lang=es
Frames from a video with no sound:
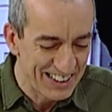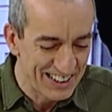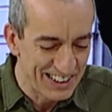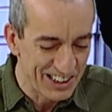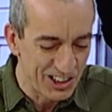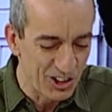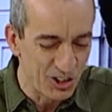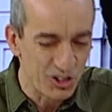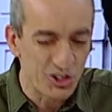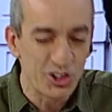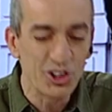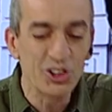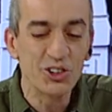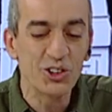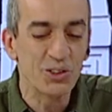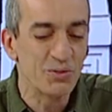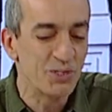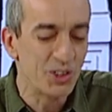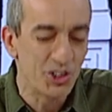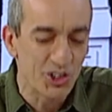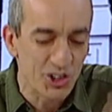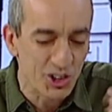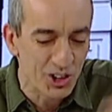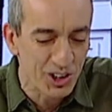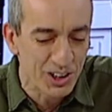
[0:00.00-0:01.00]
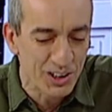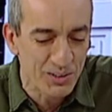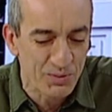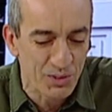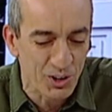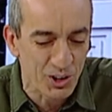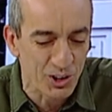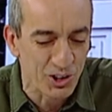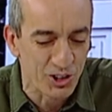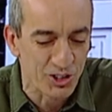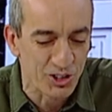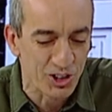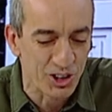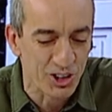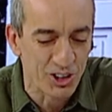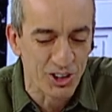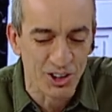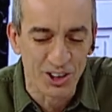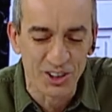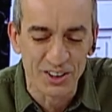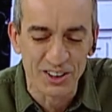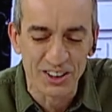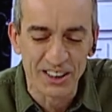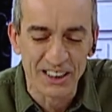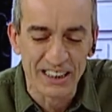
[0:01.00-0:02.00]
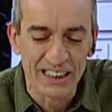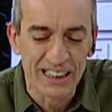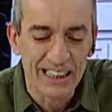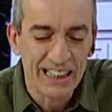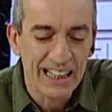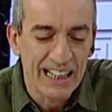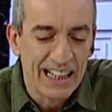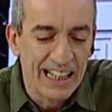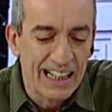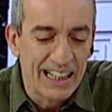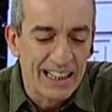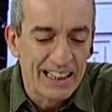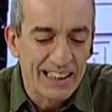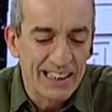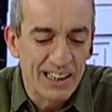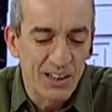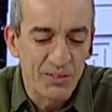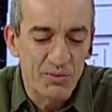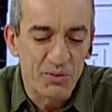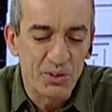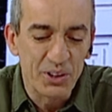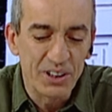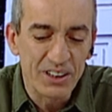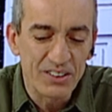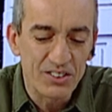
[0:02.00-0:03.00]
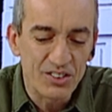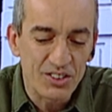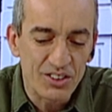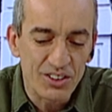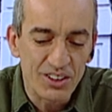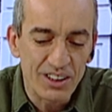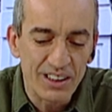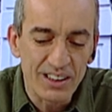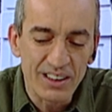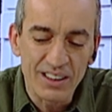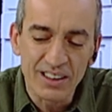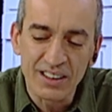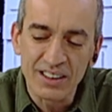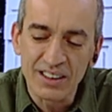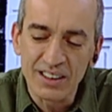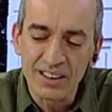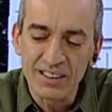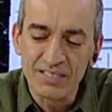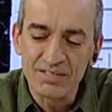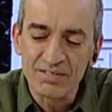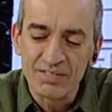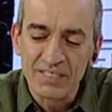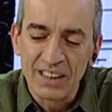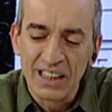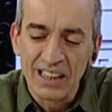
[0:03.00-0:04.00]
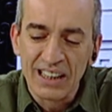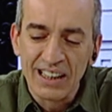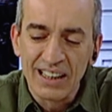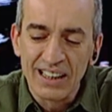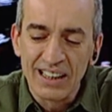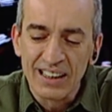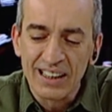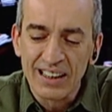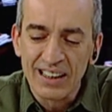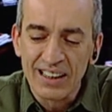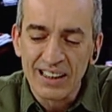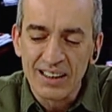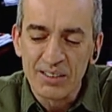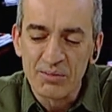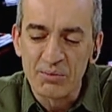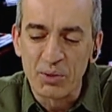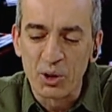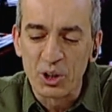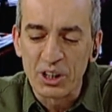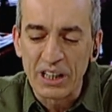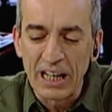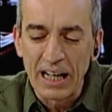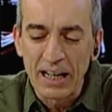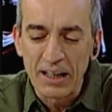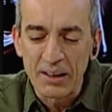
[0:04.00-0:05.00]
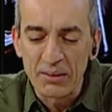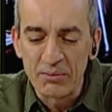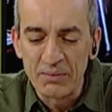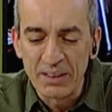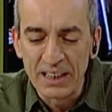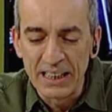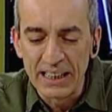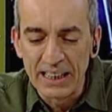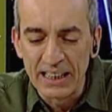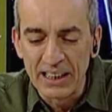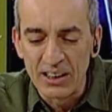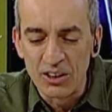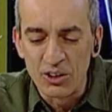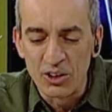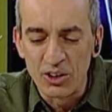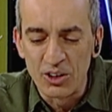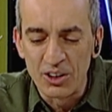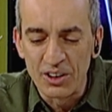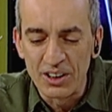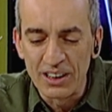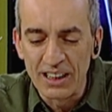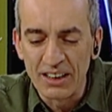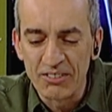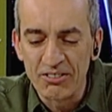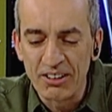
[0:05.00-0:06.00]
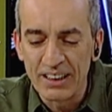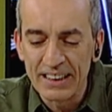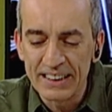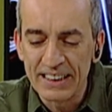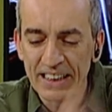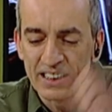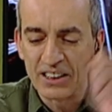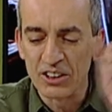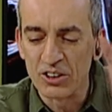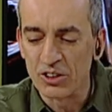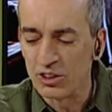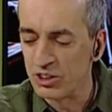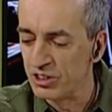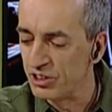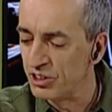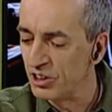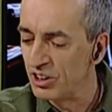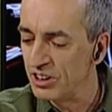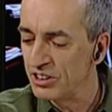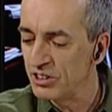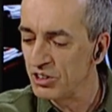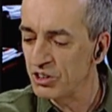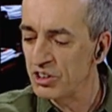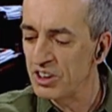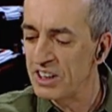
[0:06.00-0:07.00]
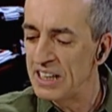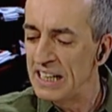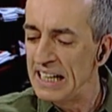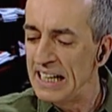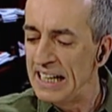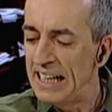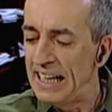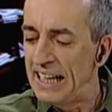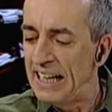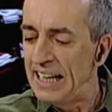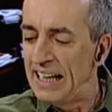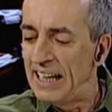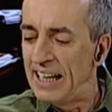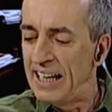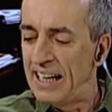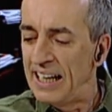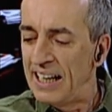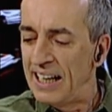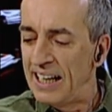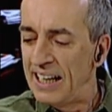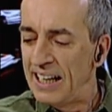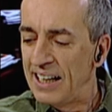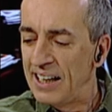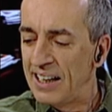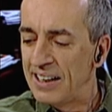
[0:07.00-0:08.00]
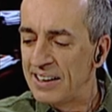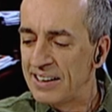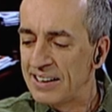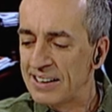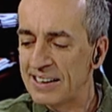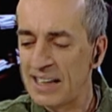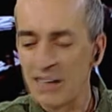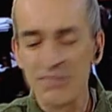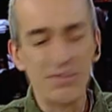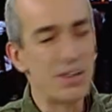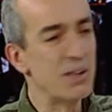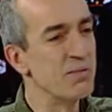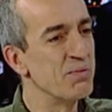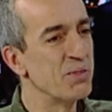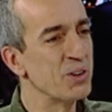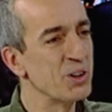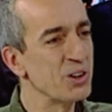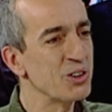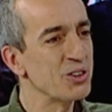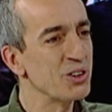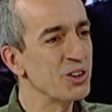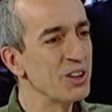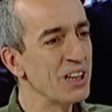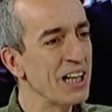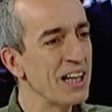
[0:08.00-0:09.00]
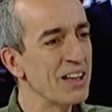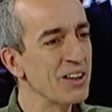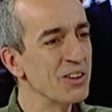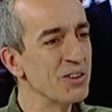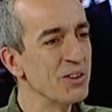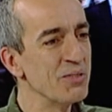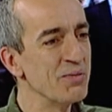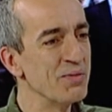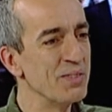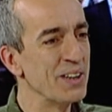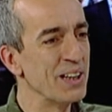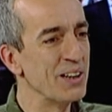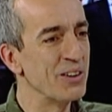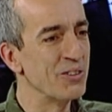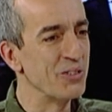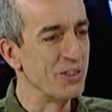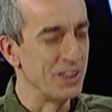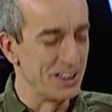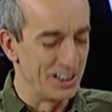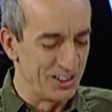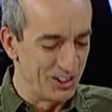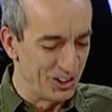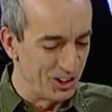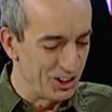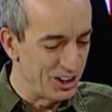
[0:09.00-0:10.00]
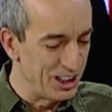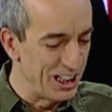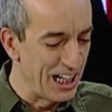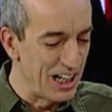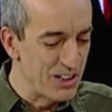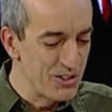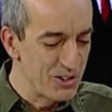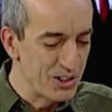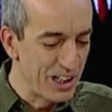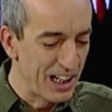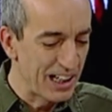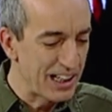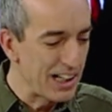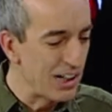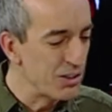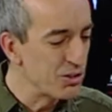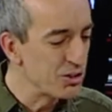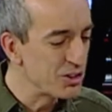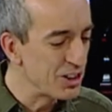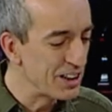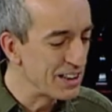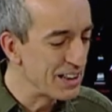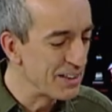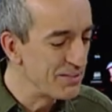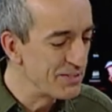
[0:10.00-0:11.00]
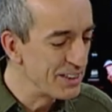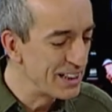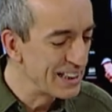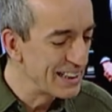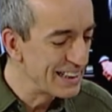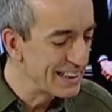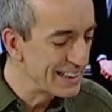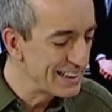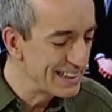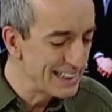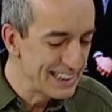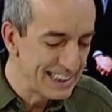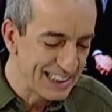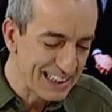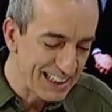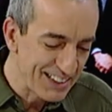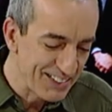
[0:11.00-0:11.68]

de 200 millones por no sé dónde. Después... Eh, por Carmelo, la falta de control. Entonces, también, por otro lado, me encuentro que hay una causa también que tiene que